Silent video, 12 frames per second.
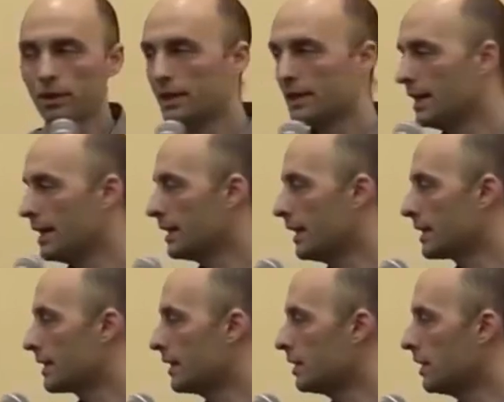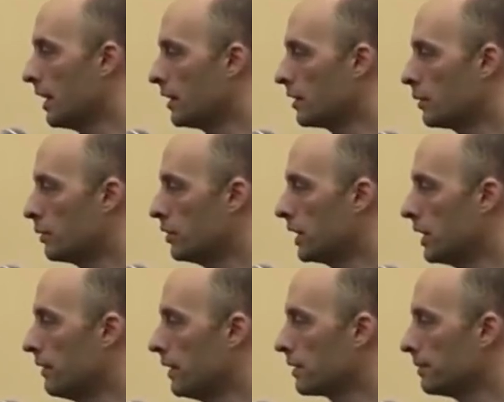Милосердие означает, что
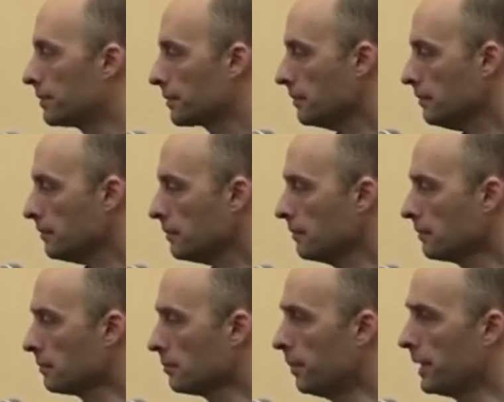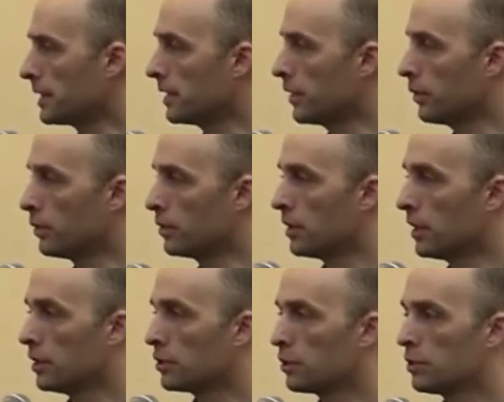человек признает,
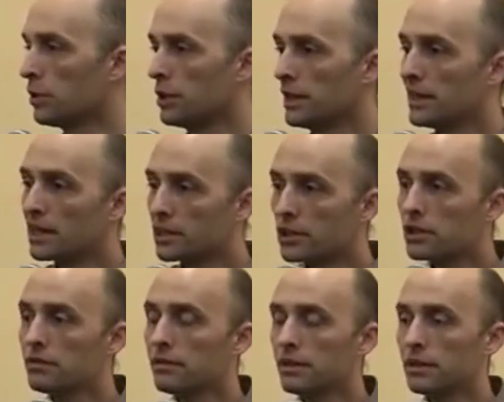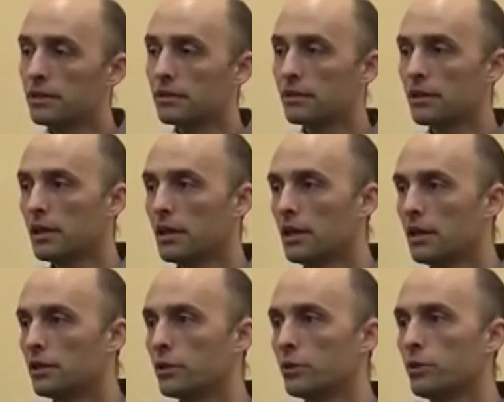что другие также живые,
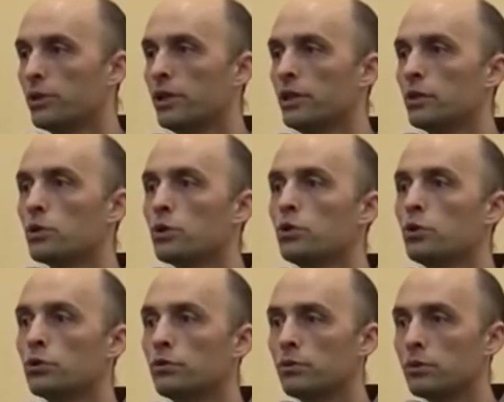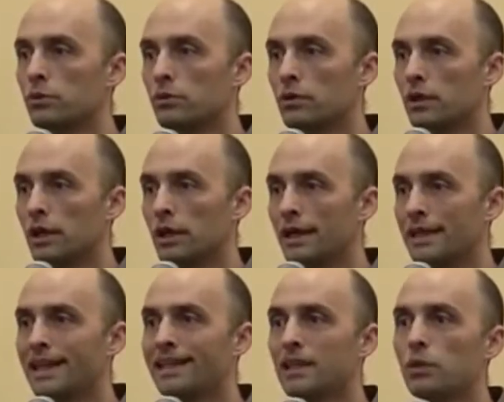что другие тоже чувствуют, и
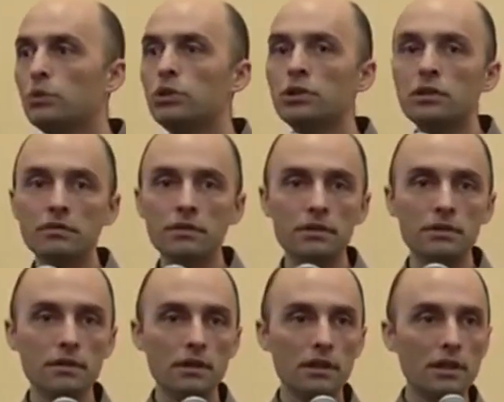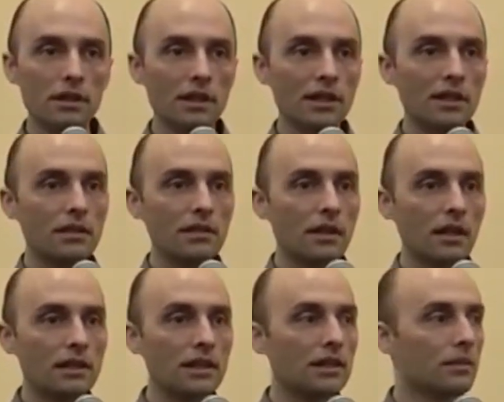надо их учитывать. Надо
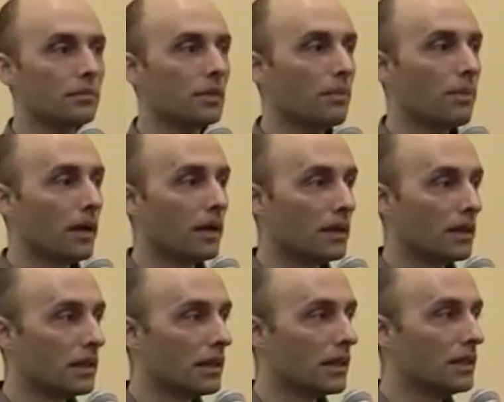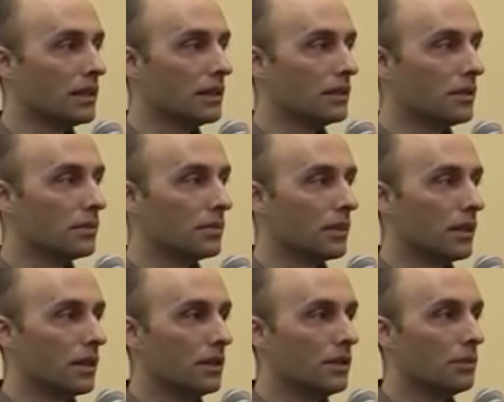хотеть им добра, надо хотеть им
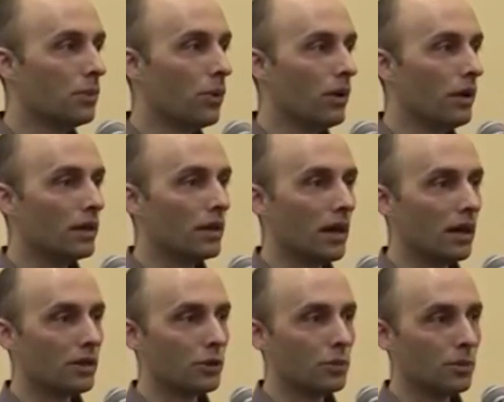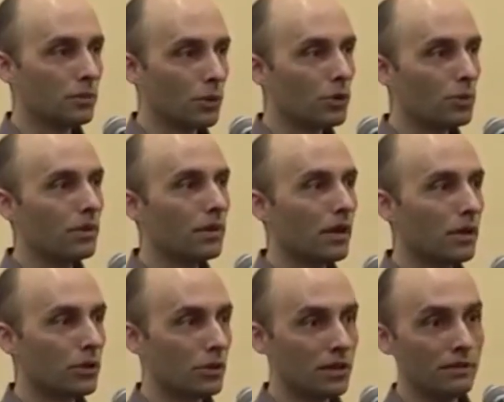не боли, а чтобы им тоже было
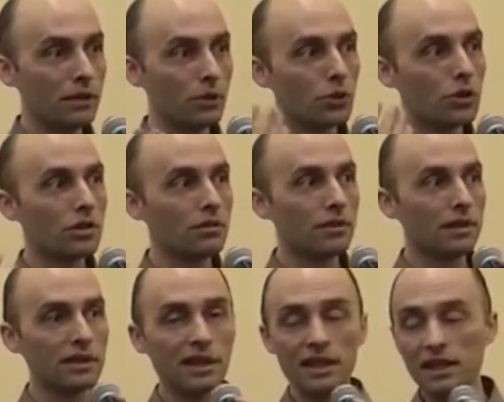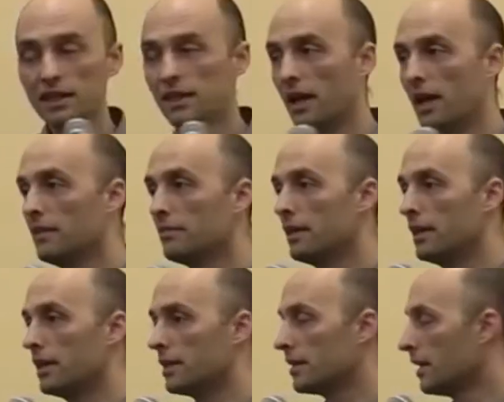хорошо, они ведь тоже живые. Идеальный
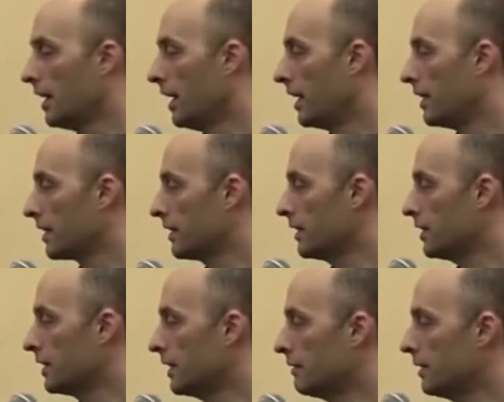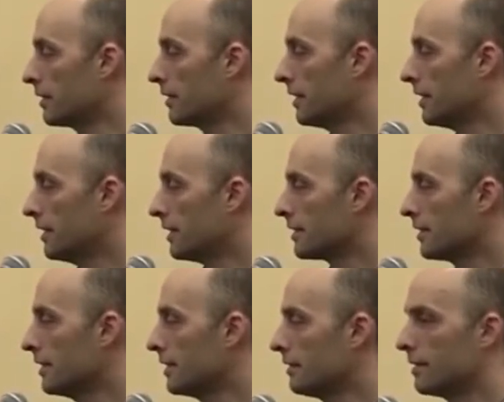вариант – это когда человек,
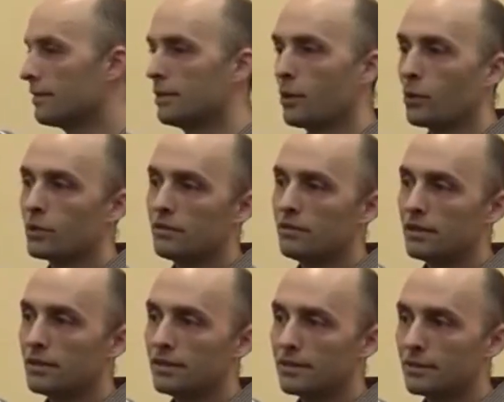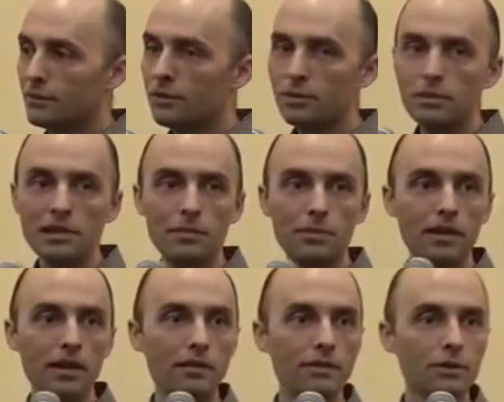знаете, говорит, все родственники. Ну не в смысле по
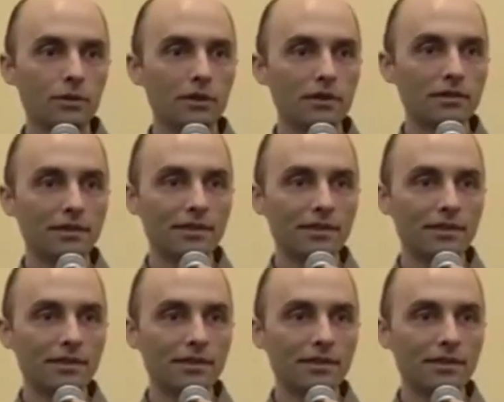Дарвину, да?